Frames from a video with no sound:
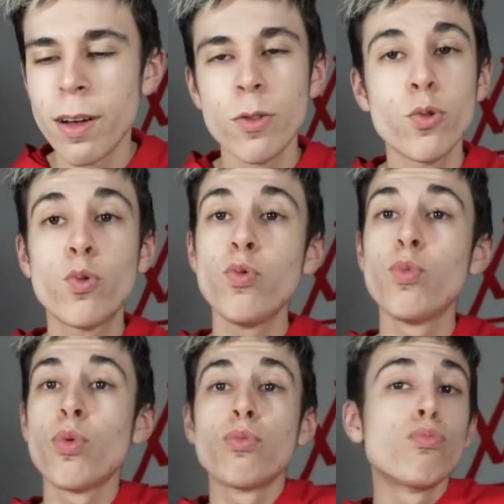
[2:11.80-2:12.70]
Du coup,
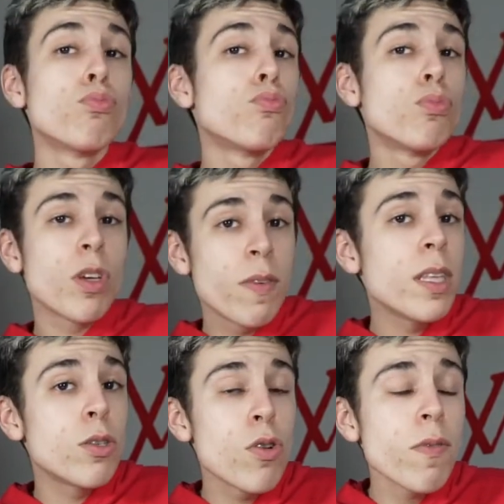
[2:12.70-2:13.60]
bon, il y avait
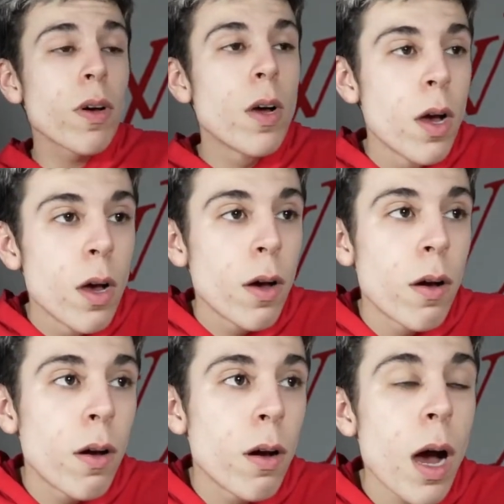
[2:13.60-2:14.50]
des offres.
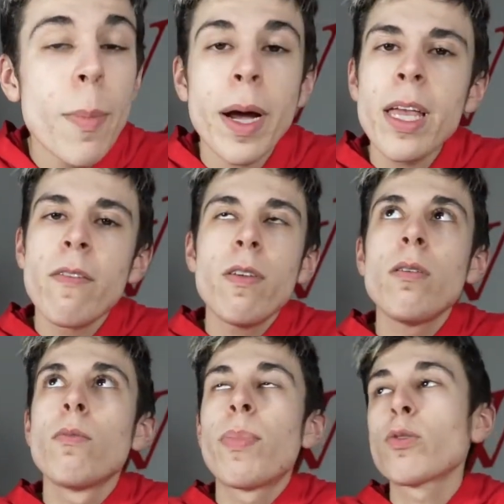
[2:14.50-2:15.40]
Euh, après, il y avait
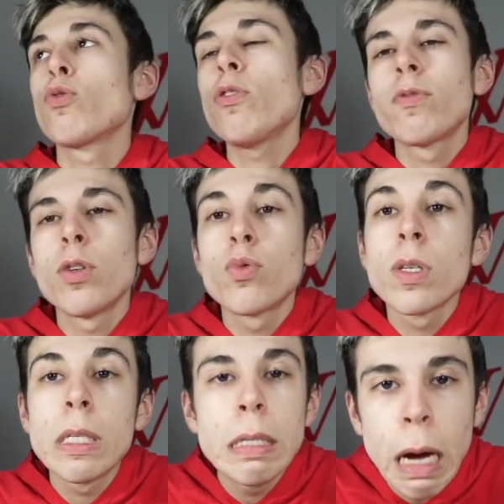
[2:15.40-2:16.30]
euh, pas trop d'offres chez tout ce
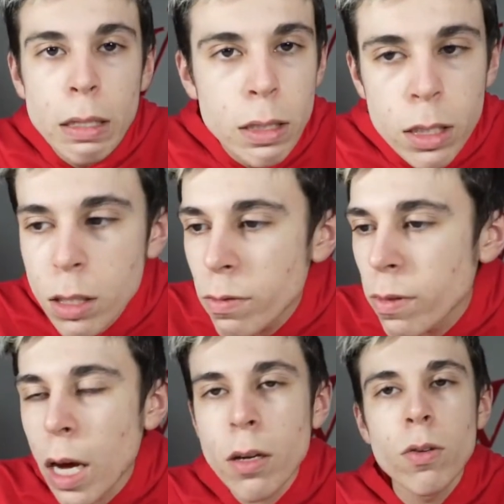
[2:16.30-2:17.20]
qui était Darty,
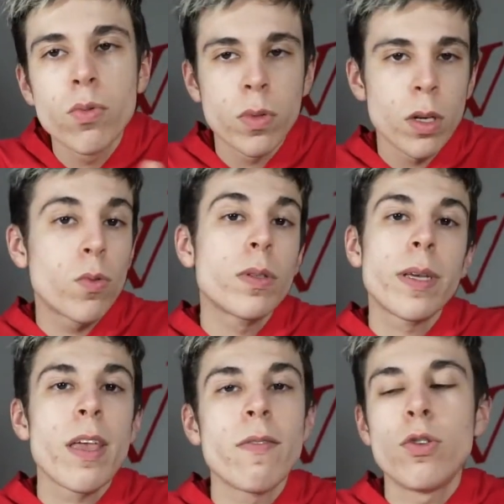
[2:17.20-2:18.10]
Fnac, euh, tout ça quoi.
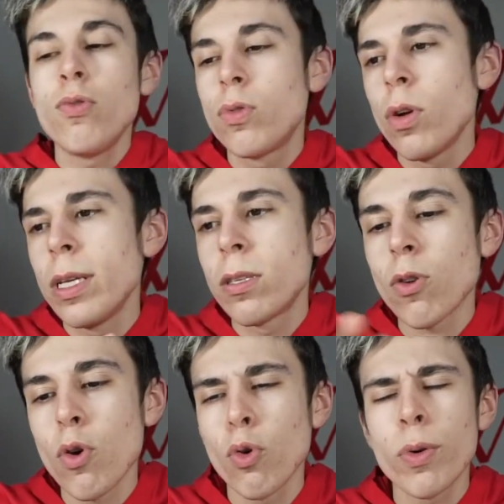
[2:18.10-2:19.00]
Ça, il y avait juste les
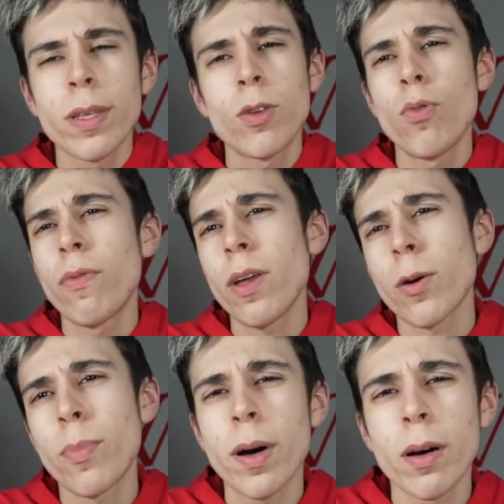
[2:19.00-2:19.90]
100 euros qui étaient
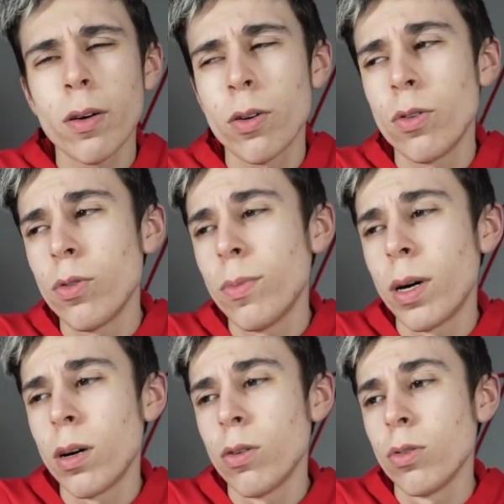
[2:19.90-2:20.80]
offerts par
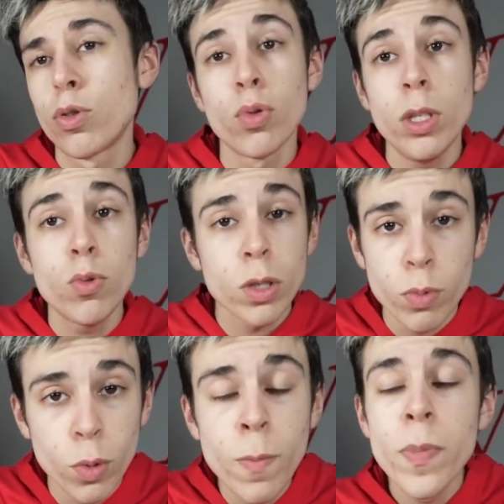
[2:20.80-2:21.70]
ben, Sony tout
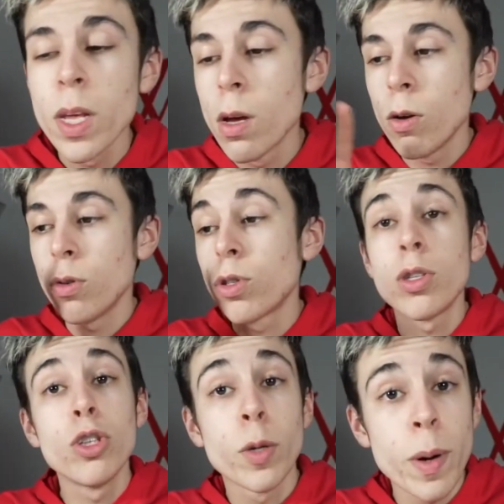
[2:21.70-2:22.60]
simplement, ce qui
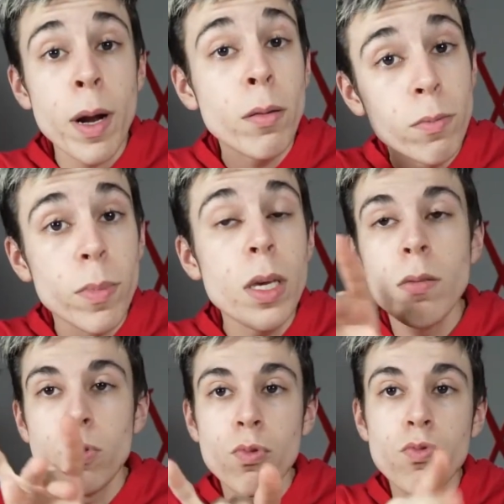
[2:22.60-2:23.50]
était déjà pas mal. Mais
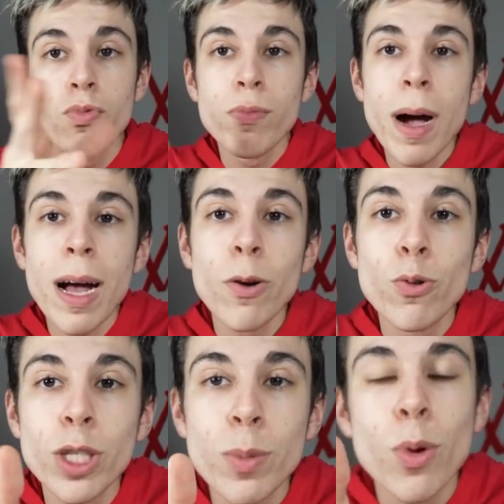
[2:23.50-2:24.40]
du coup, ben,
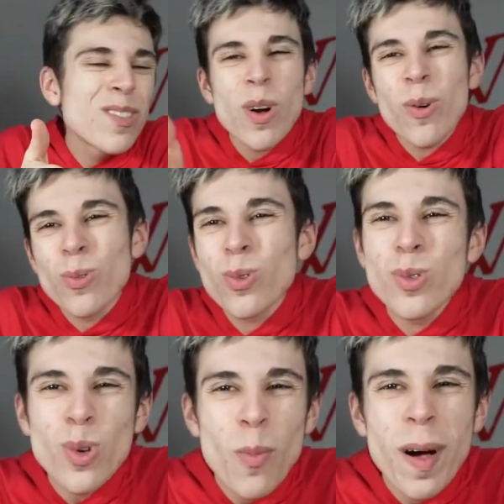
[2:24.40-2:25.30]
logiquement, entre
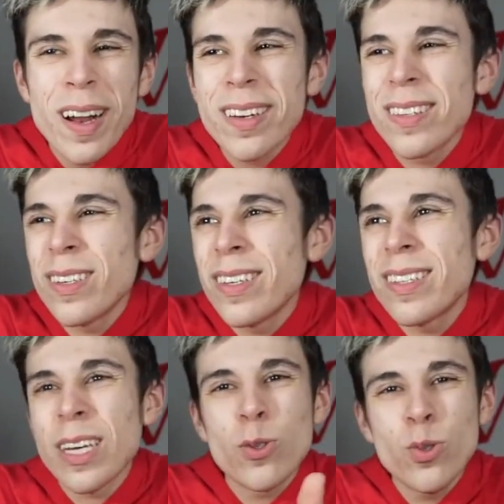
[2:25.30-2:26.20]
100 balles et
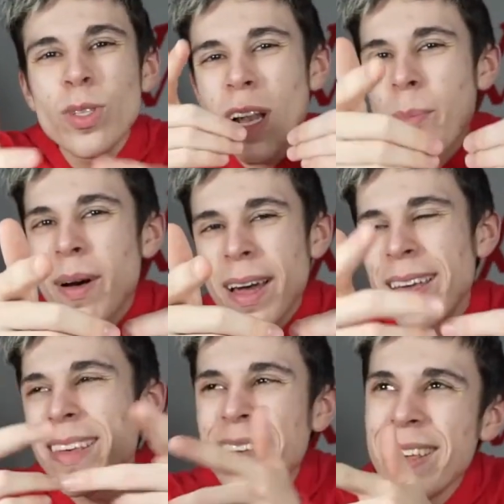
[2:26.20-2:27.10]
t'as juste
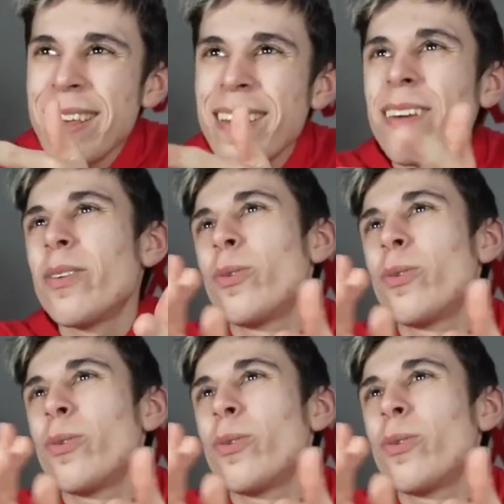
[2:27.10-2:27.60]
l'appareil et